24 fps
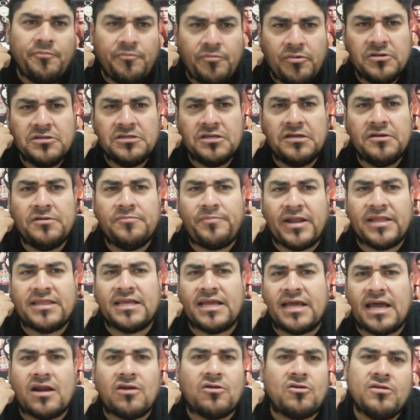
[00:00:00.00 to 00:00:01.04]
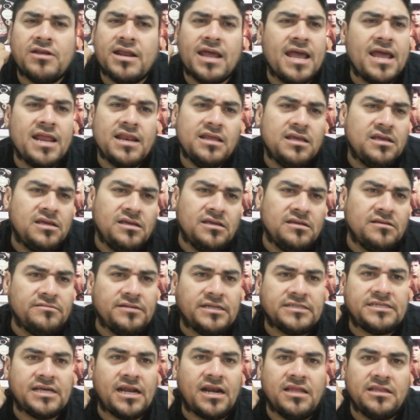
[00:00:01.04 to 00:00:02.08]
pues, de platicar con él y
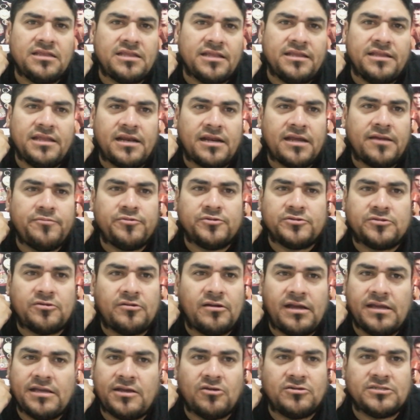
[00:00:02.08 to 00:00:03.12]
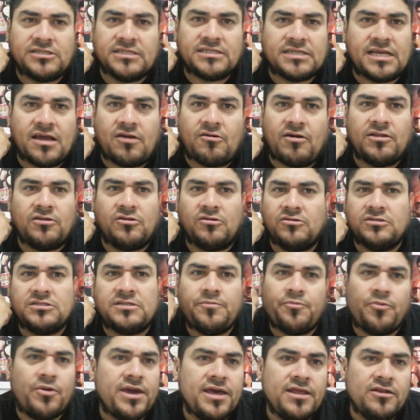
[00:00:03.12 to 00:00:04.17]
hacerle entender que pues hay cosas que cuando no
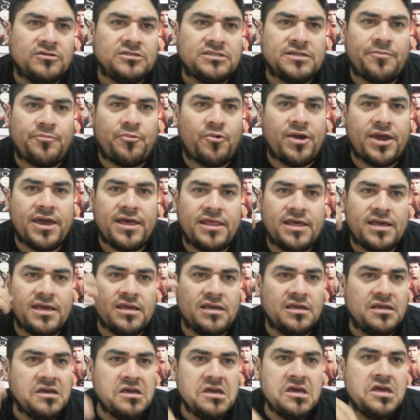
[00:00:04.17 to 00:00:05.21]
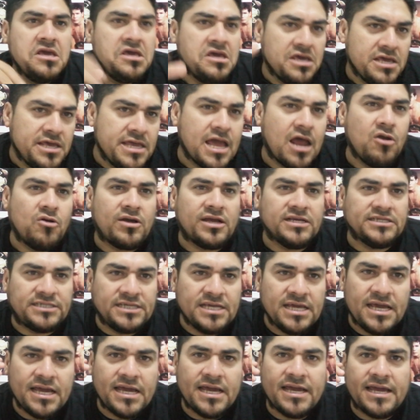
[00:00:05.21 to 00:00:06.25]
se puede, no se puede y, a lo que
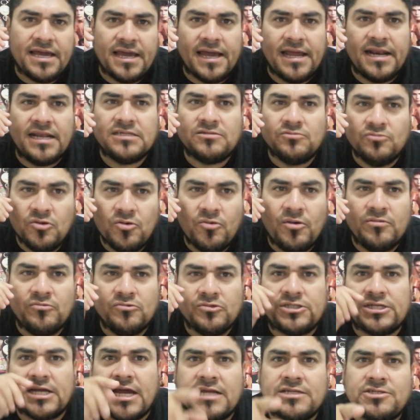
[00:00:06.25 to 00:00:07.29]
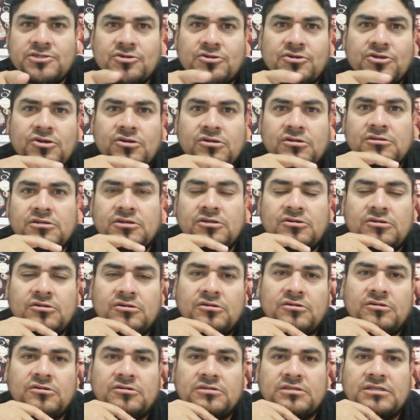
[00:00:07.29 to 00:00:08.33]
sigue, él es muy buen muchacho, yo,
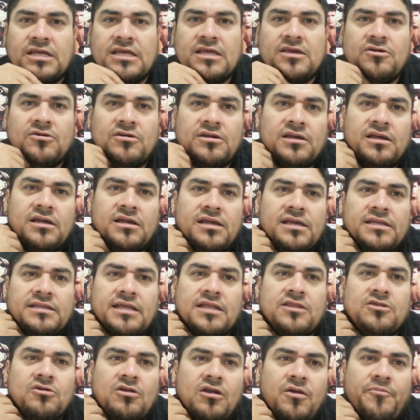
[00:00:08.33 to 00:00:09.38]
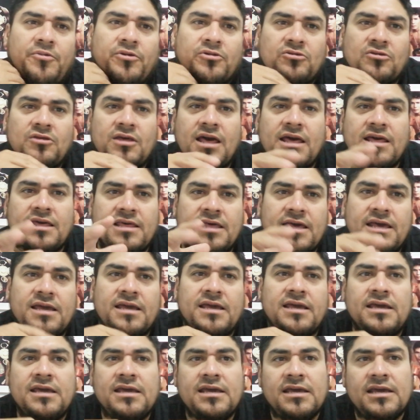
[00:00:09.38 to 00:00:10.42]
yo te he tenido la oportunidad
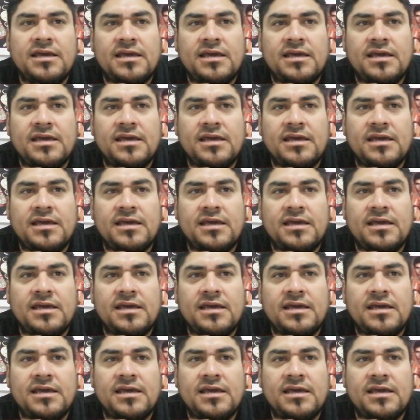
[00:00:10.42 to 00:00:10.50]
de,